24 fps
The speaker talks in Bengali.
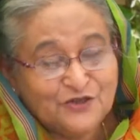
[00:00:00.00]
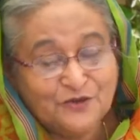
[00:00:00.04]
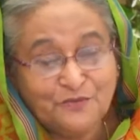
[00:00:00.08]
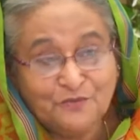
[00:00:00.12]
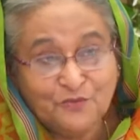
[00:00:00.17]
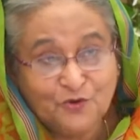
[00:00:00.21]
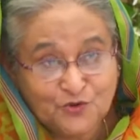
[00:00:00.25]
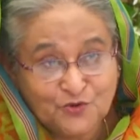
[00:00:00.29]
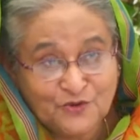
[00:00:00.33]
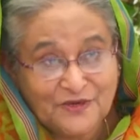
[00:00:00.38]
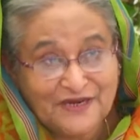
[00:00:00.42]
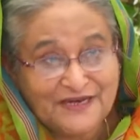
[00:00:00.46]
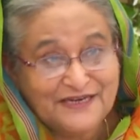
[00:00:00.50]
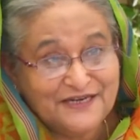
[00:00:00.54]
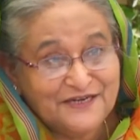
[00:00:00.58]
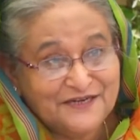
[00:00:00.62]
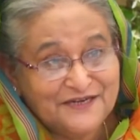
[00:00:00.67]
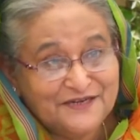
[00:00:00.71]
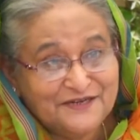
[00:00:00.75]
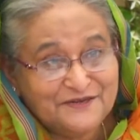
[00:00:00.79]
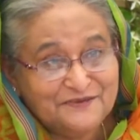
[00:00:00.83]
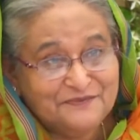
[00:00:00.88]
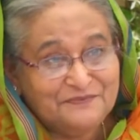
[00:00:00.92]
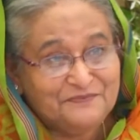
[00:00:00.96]
তো
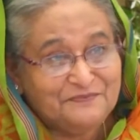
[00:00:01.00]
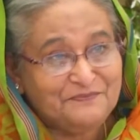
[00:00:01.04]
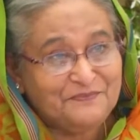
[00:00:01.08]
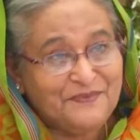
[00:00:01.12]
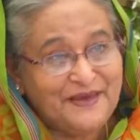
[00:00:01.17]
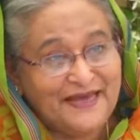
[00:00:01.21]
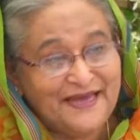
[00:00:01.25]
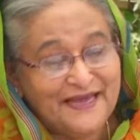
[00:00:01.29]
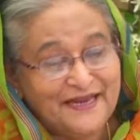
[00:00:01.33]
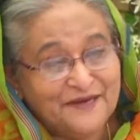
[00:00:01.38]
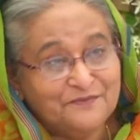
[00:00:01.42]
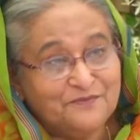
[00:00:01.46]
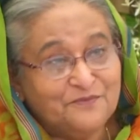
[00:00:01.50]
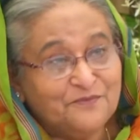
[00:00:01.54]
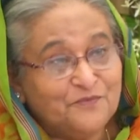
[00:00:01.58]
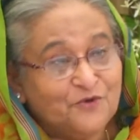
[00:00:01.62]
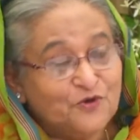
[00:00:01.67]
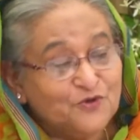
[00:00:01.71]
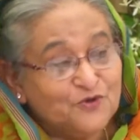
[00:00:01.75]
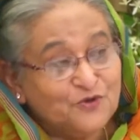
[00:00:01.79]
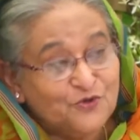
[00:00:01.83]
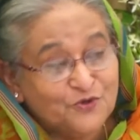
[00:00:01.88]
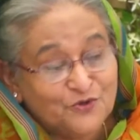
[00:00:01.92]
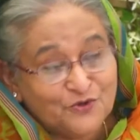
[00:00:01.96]
মেয়ের
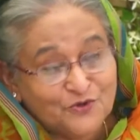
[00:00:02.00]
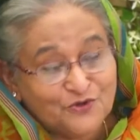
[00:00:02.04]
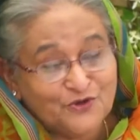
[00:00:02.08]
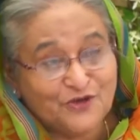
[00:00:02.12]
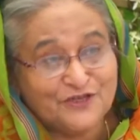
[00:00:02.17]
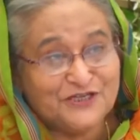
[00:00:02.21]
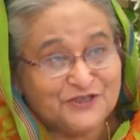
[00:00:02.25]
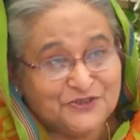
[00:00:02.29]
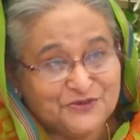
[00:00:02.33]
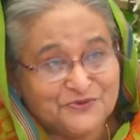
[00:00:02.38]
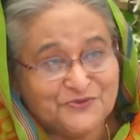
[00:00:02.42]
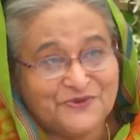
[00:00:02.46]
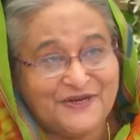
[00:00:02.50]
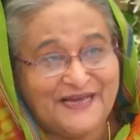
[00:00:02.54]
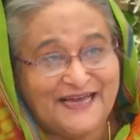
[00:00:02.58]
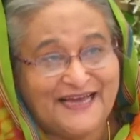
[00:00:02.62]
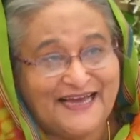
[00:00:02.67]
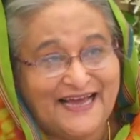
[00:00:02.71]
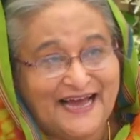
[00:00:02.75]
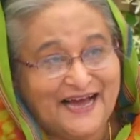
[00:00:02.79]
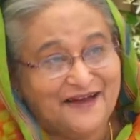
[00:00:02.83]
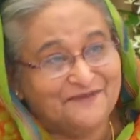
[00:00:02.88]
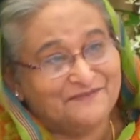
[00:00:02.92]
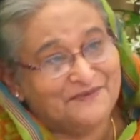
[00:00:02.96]
মধুর কথা শুনে
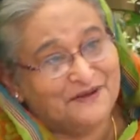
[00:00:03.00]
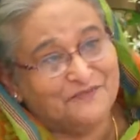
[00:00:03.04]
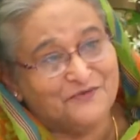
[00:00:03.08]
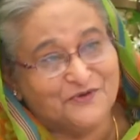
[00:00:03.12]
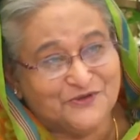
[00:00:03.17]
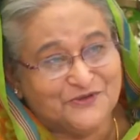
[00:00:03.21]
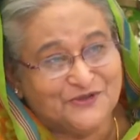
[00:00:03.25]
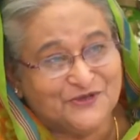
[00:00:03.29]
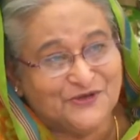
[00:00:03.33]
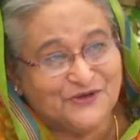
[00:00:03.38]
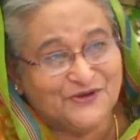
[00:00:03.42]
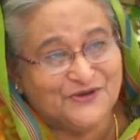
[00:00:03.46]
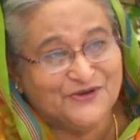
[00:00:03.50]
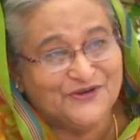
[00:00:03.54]
আমরা মুগ্ধ